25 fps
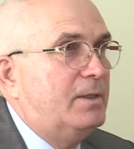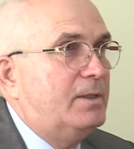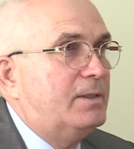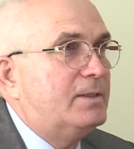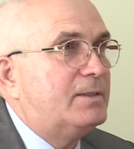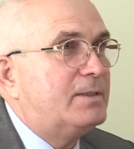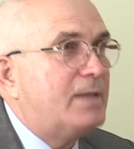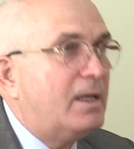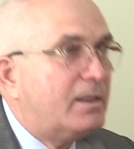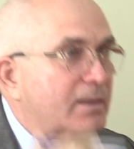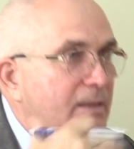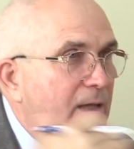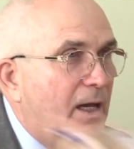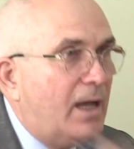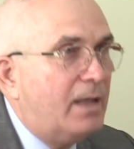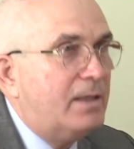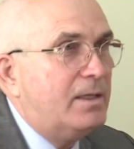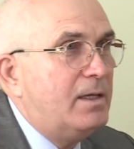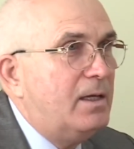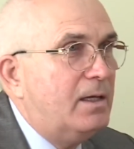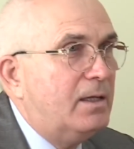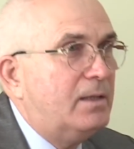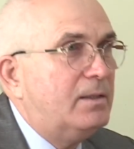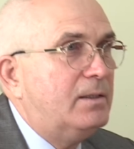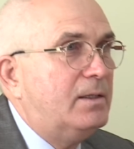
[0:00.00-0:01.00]

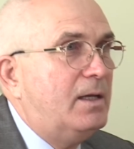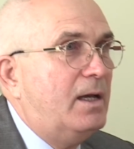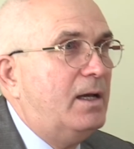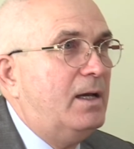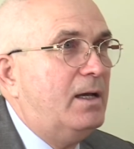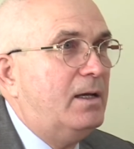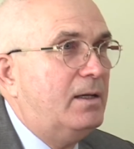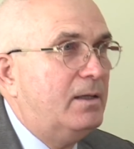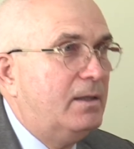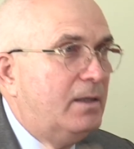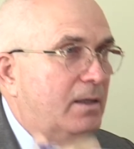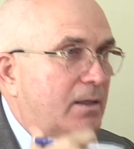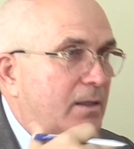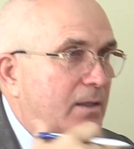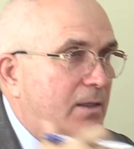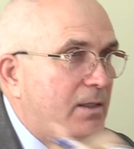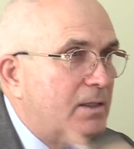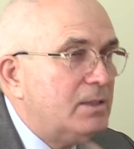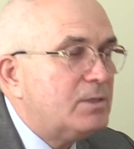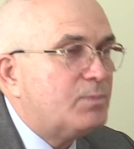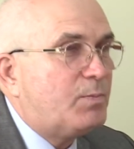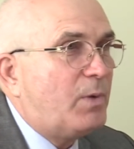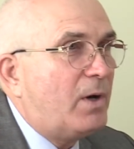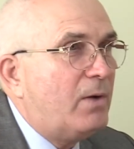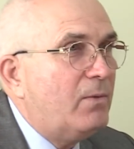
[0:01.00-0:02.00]
задания на
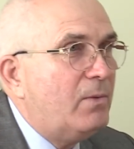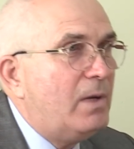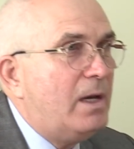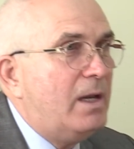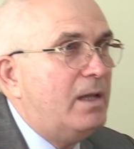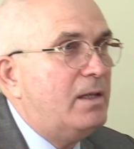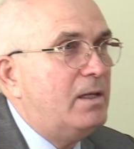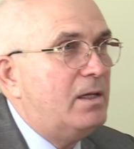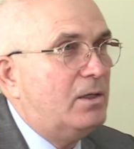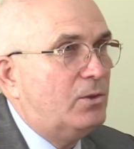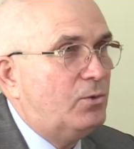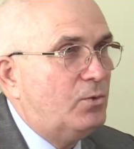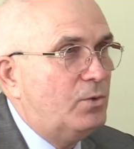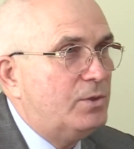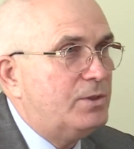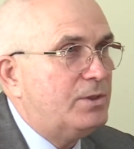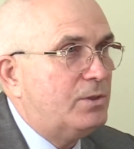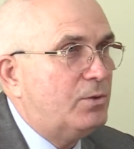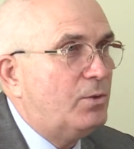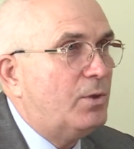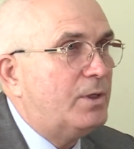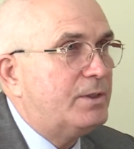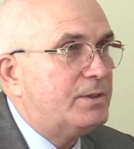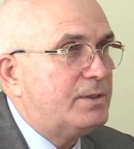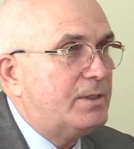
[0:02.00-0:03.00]
исправление той
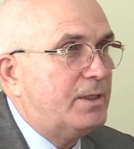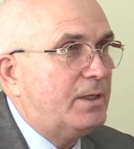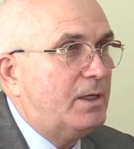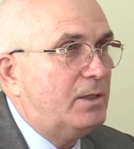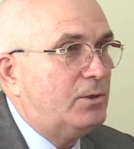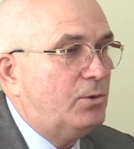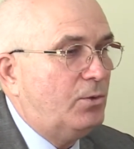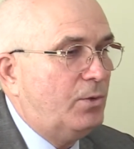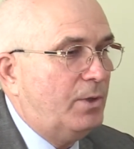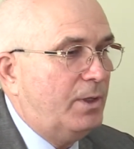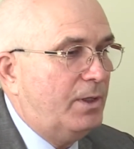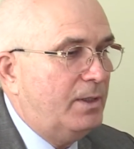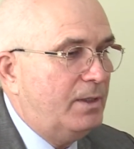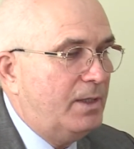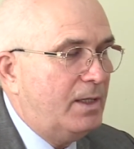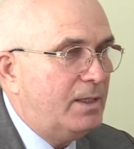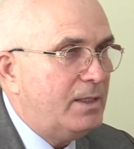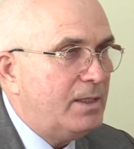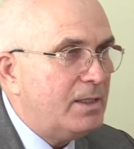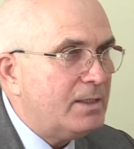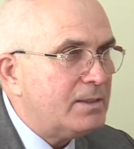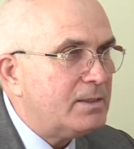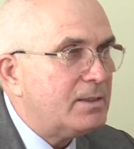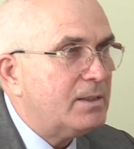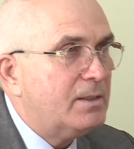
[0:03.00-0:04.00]
ситуации, которая она
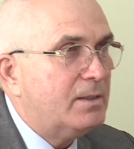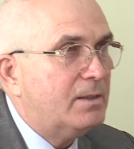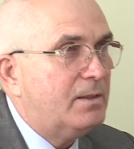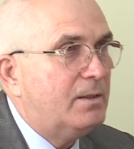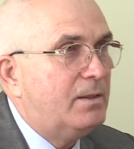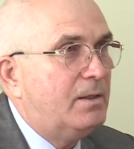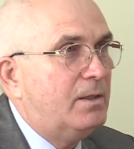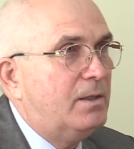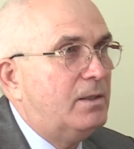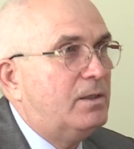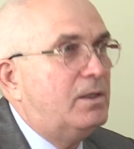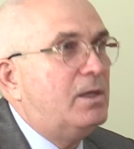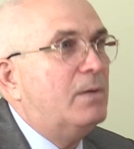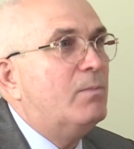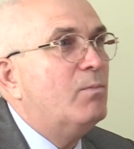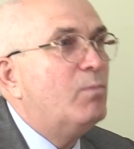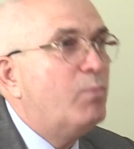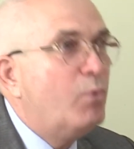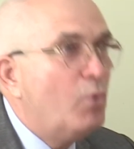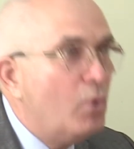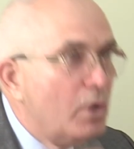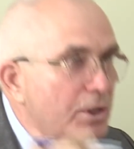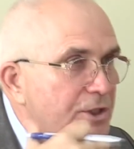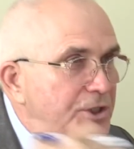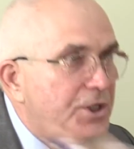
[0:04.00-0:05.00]
есть, тем
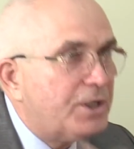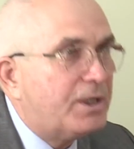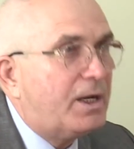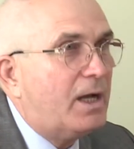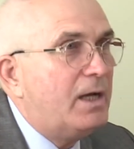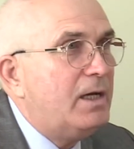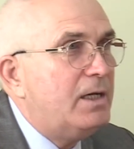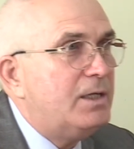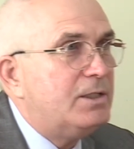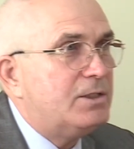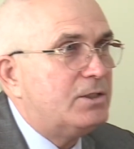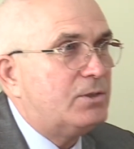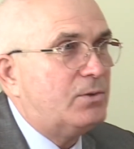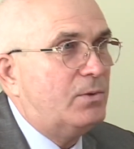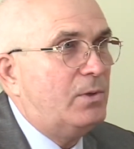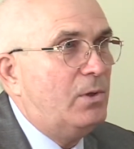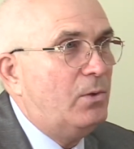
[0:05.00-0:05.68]
больше количество